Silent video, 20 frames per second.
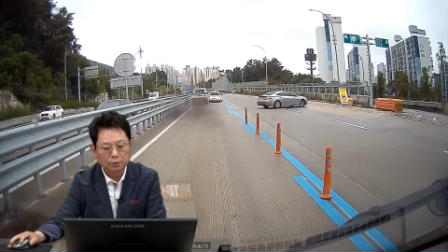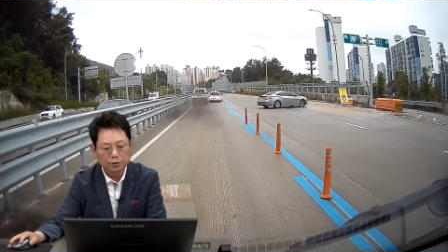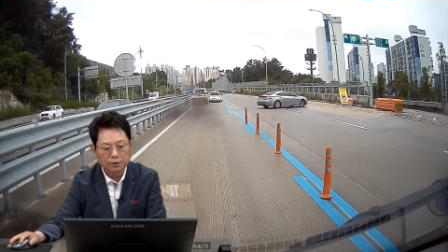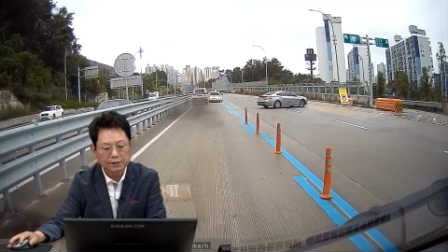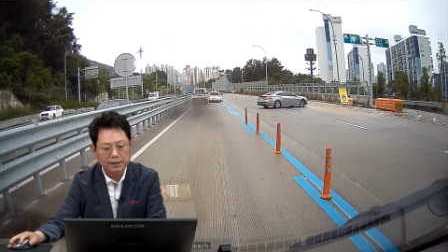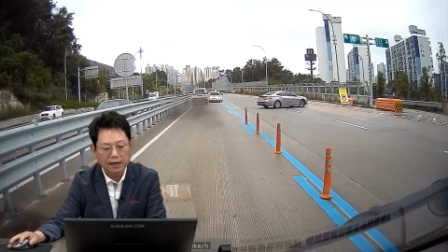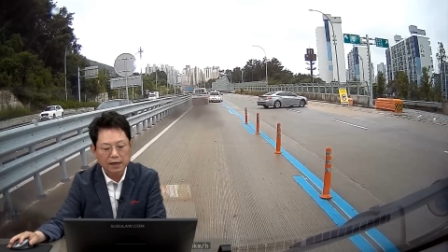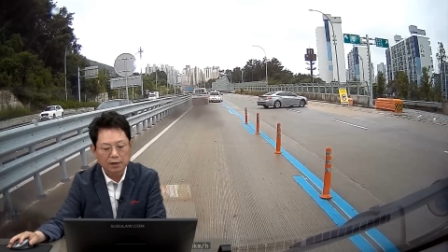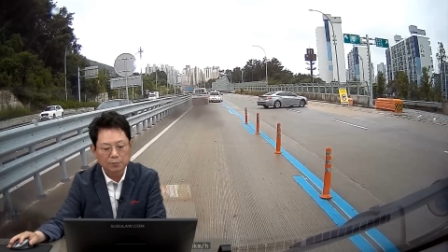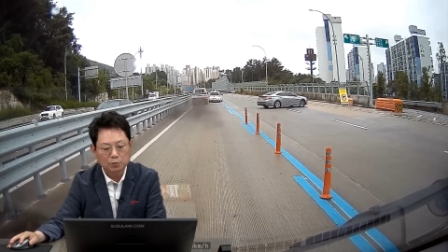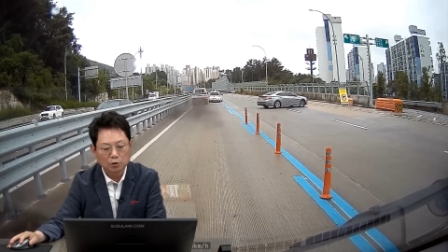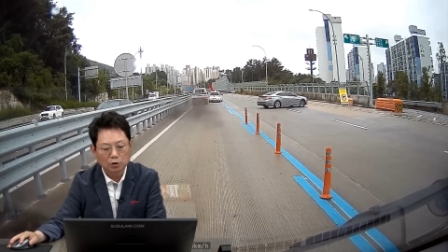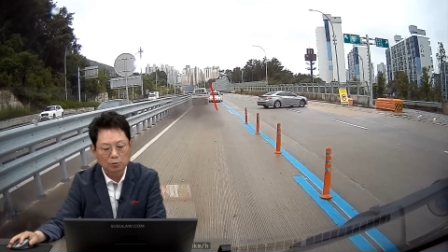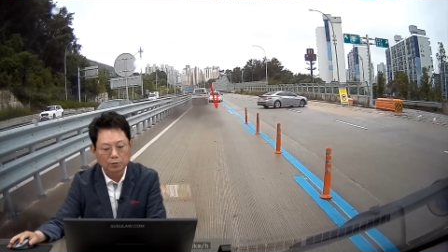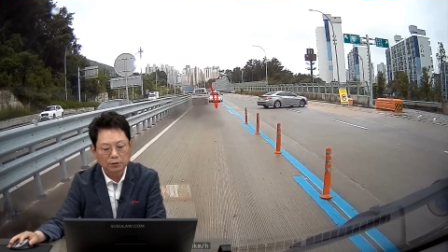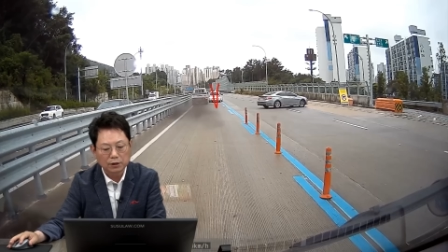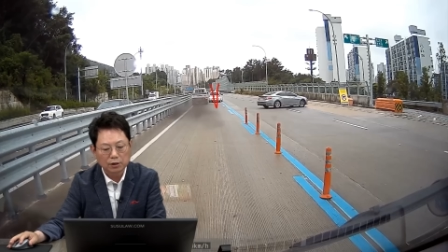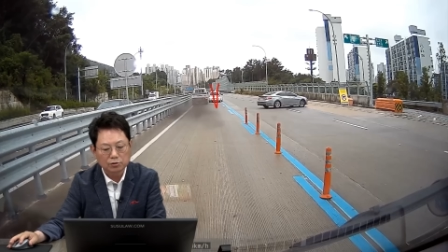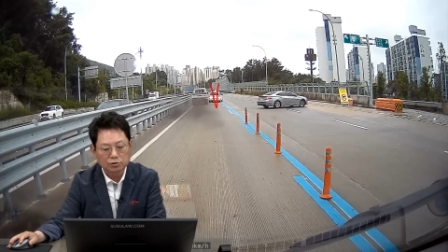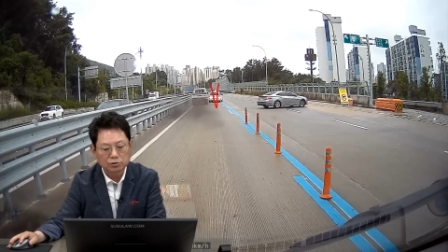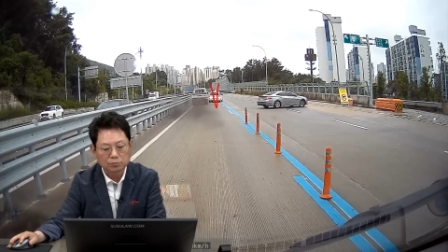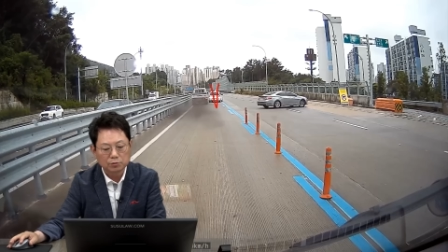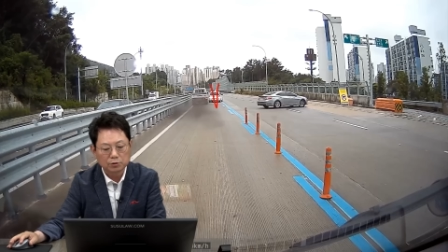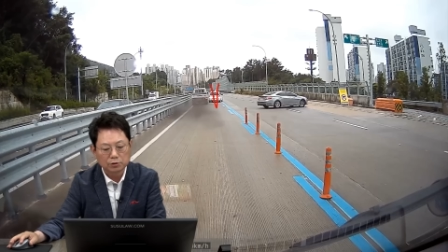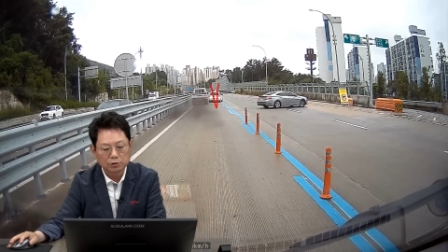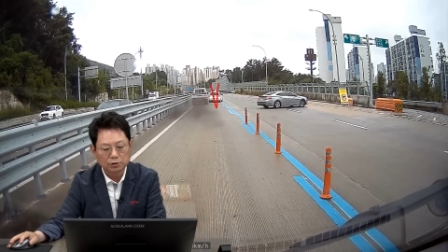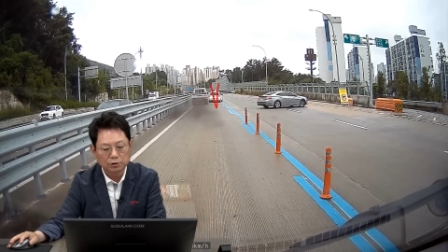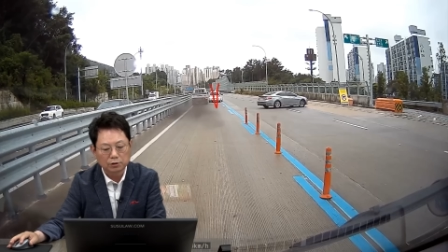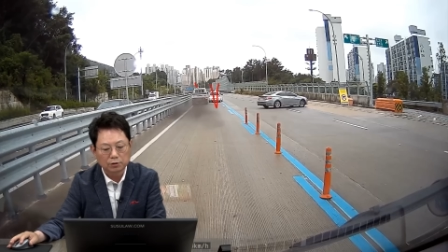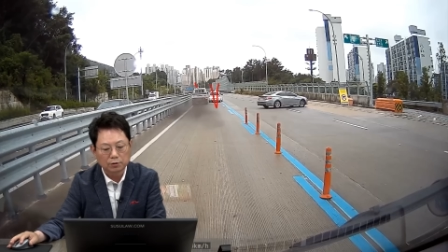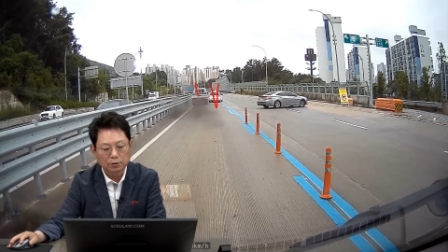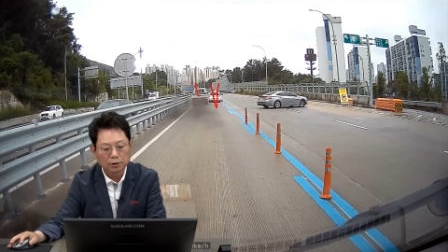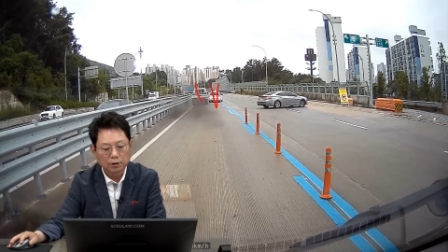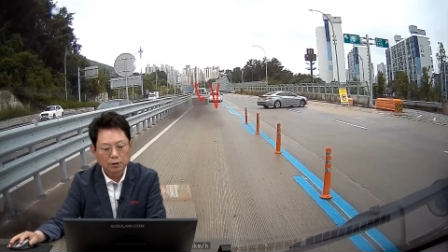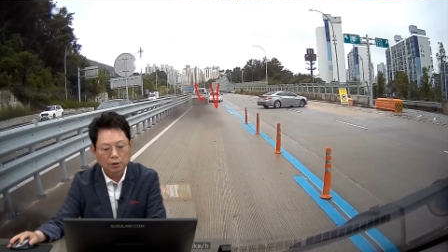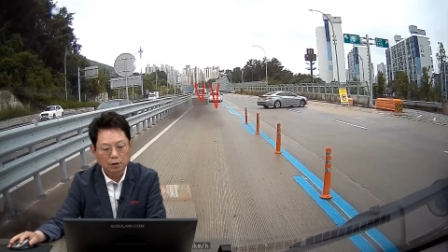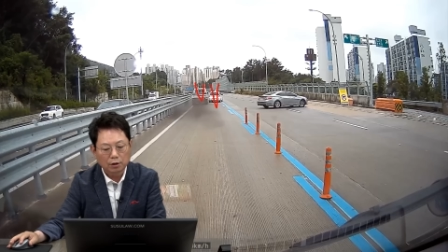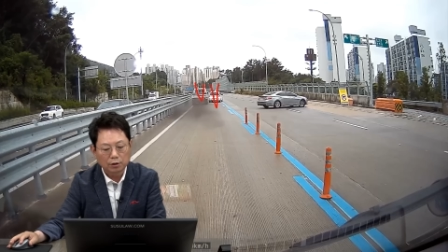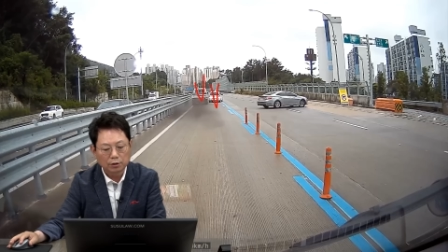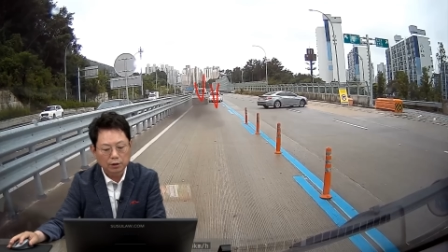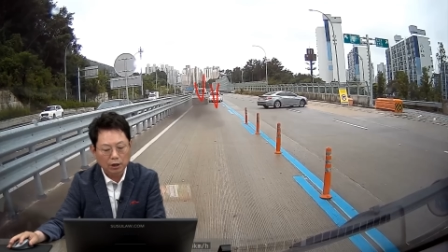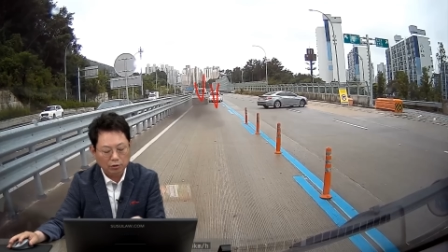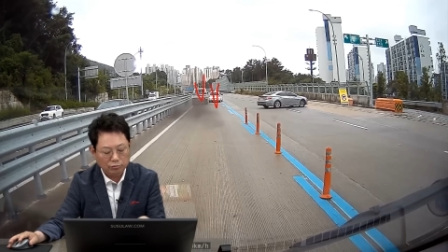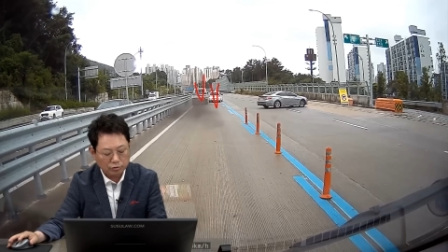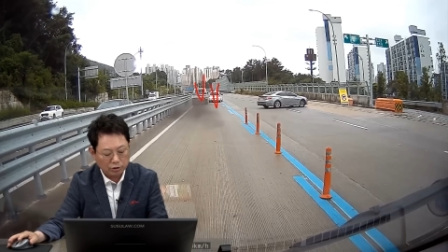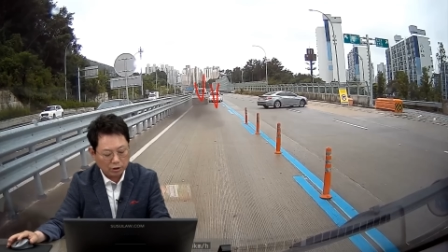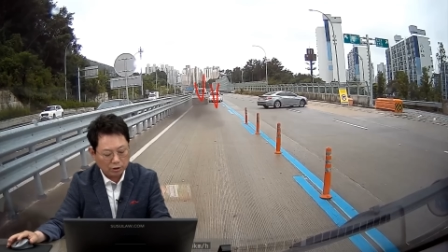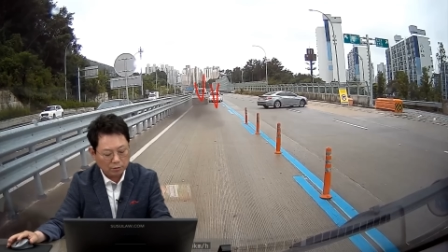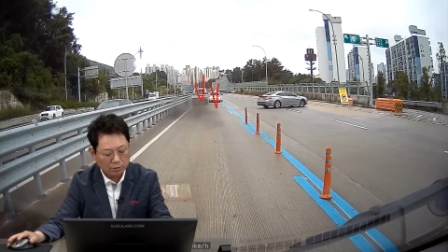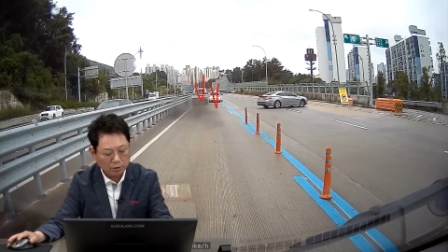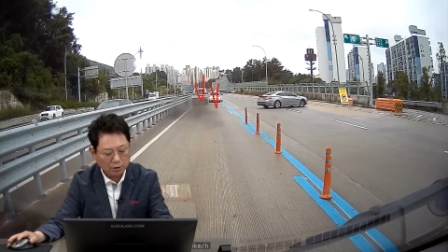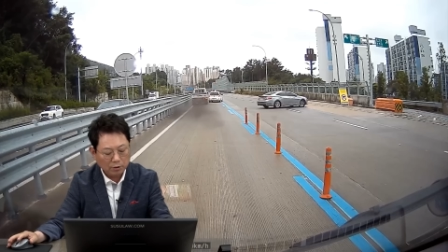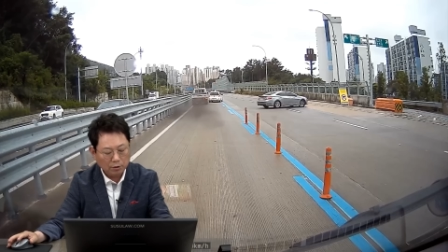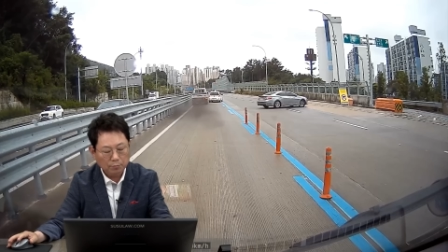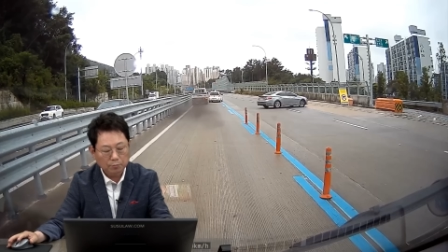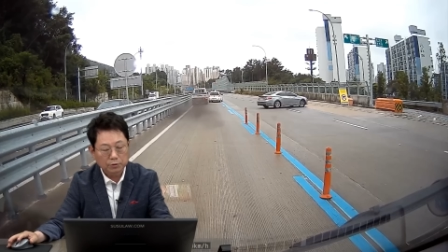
여기 사람 여러 명다 있으면은 어 나중에